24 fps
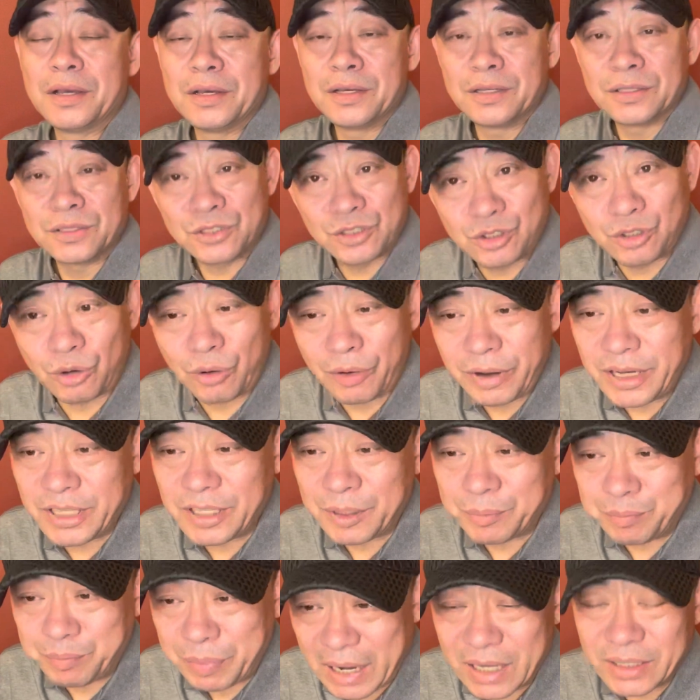所谓
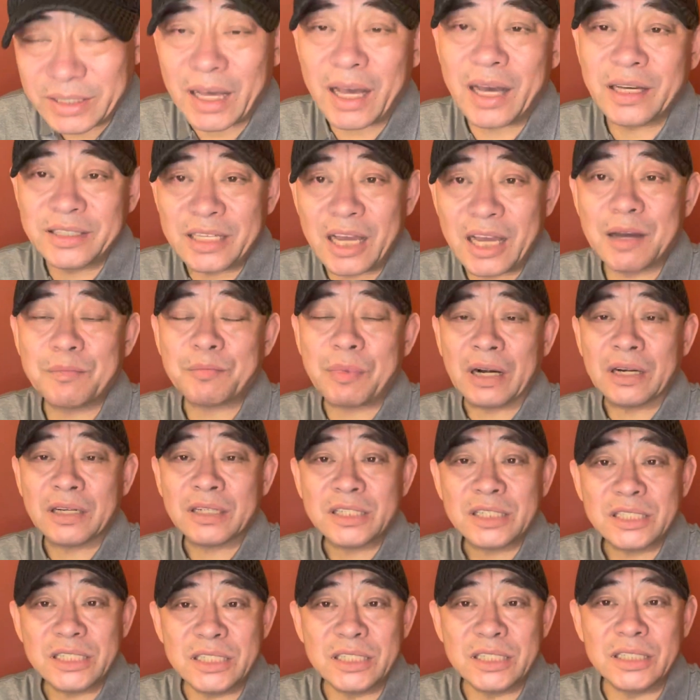的八大样板
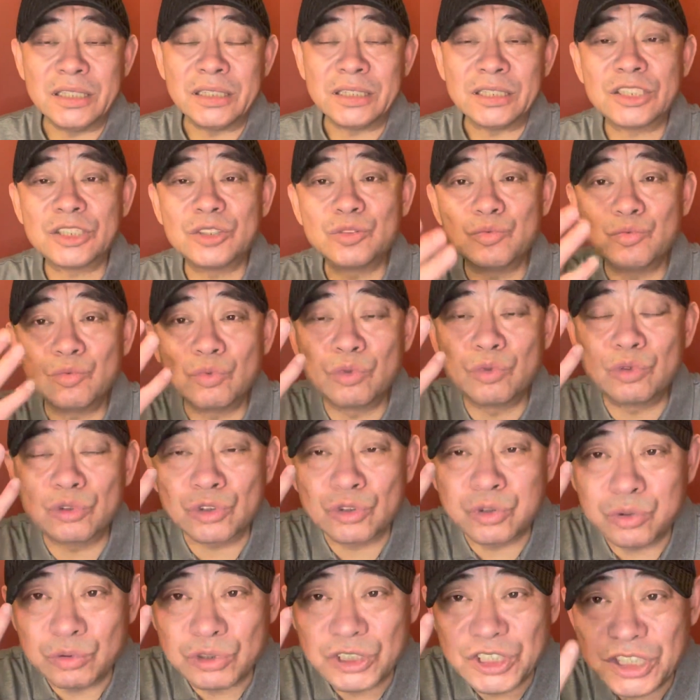戏是五
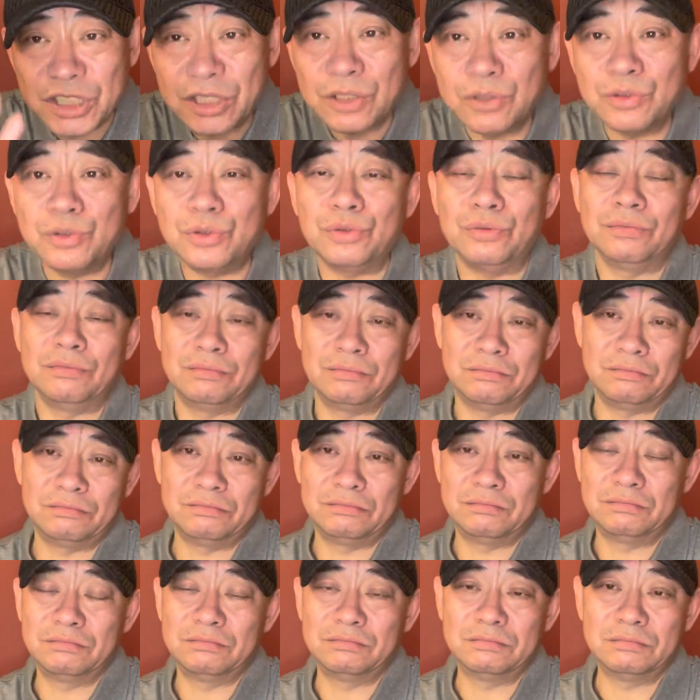出京剧，
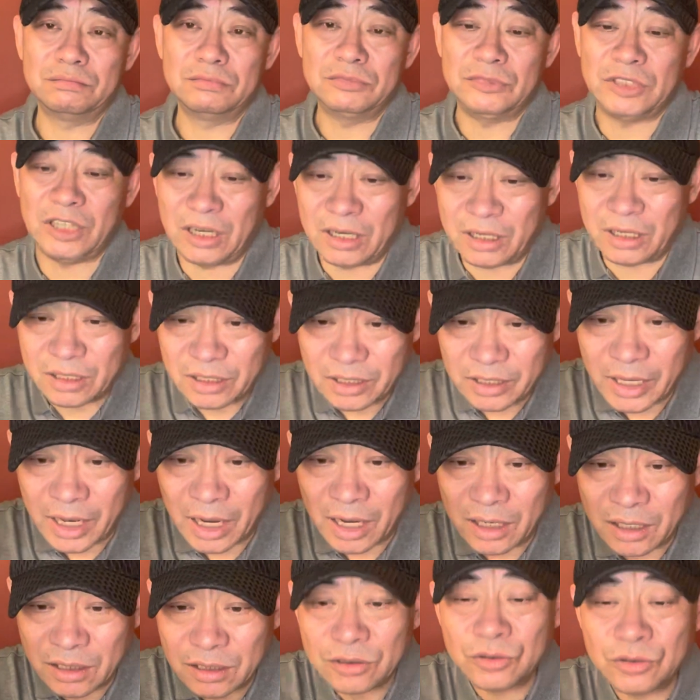啊，
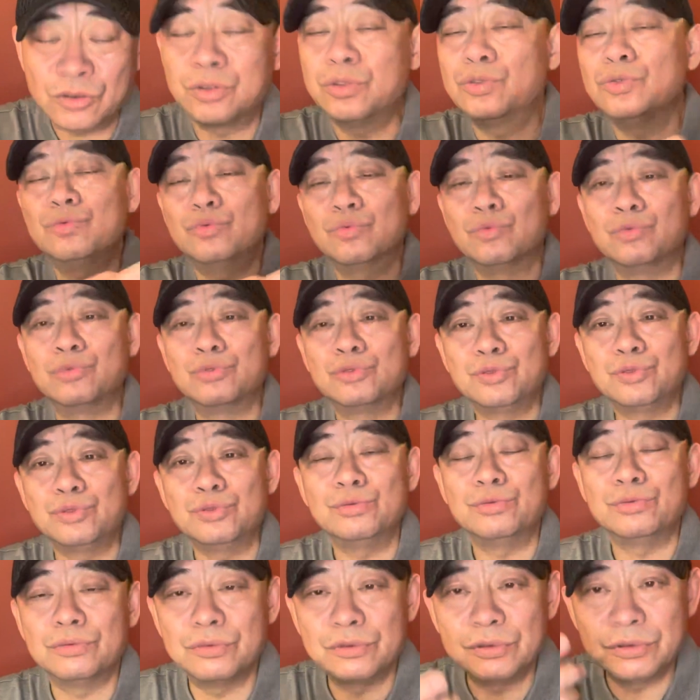两出舞
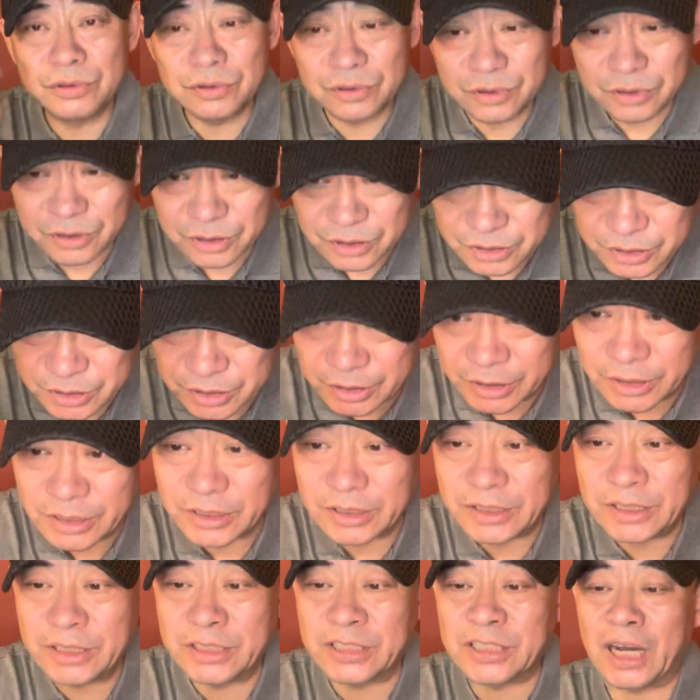剧，一
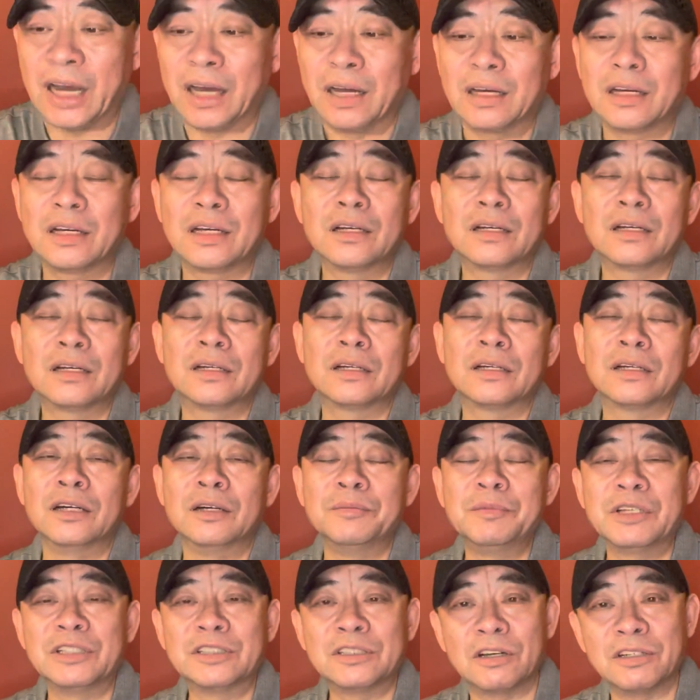一场革
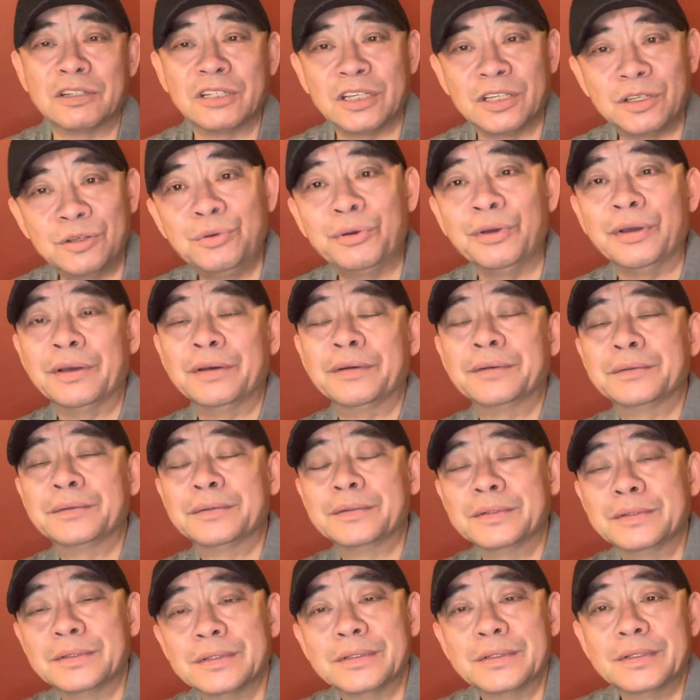命交响音
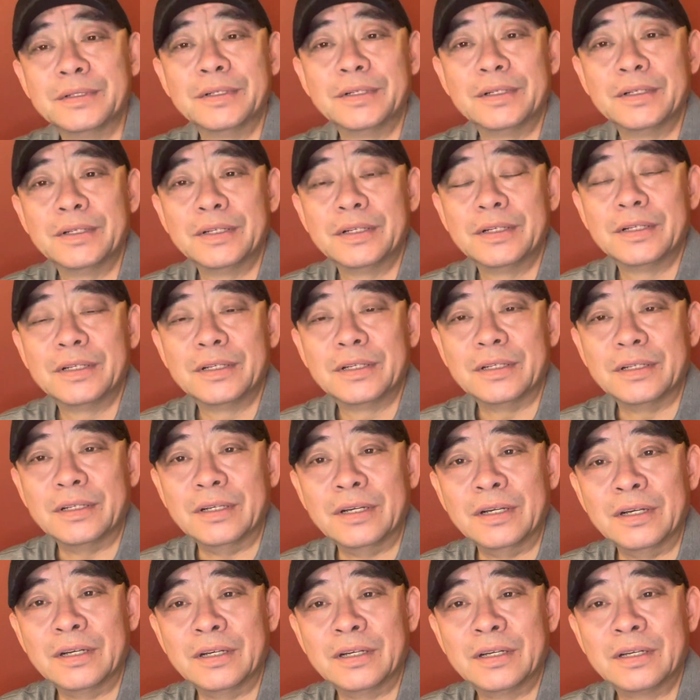乐，
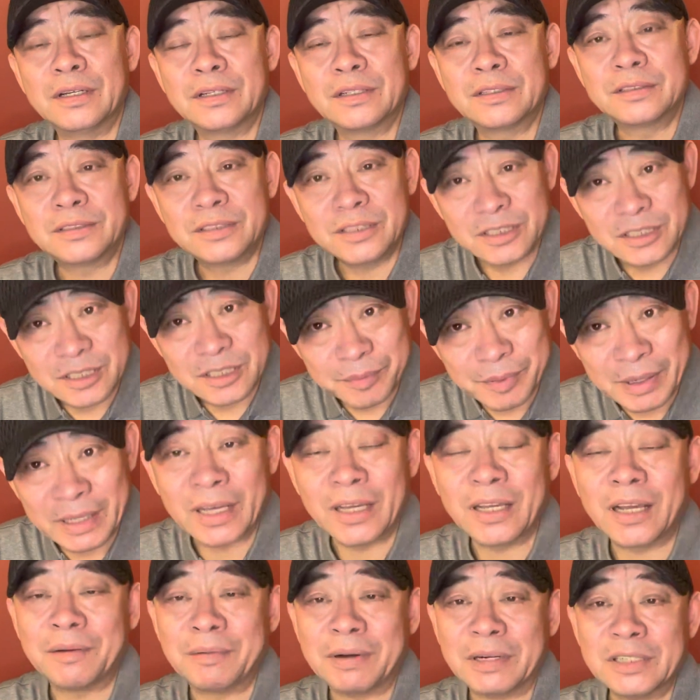啊，这是八
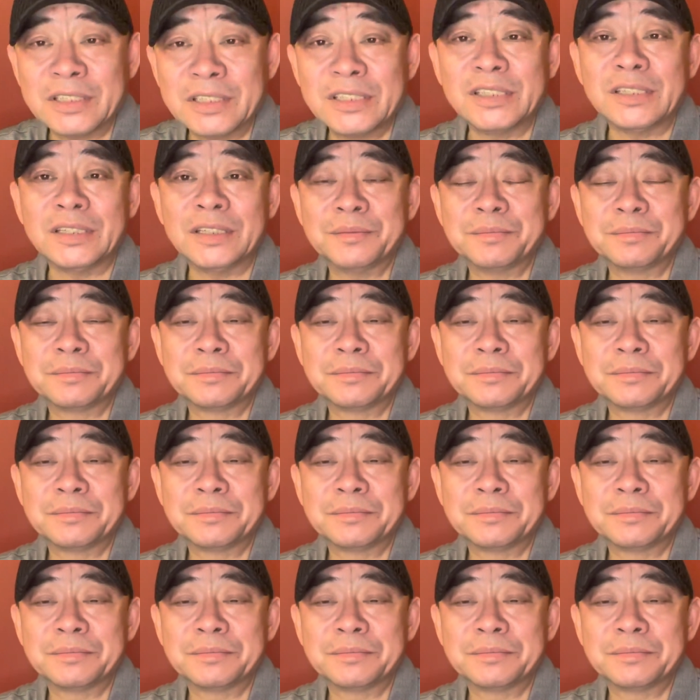大样板戏。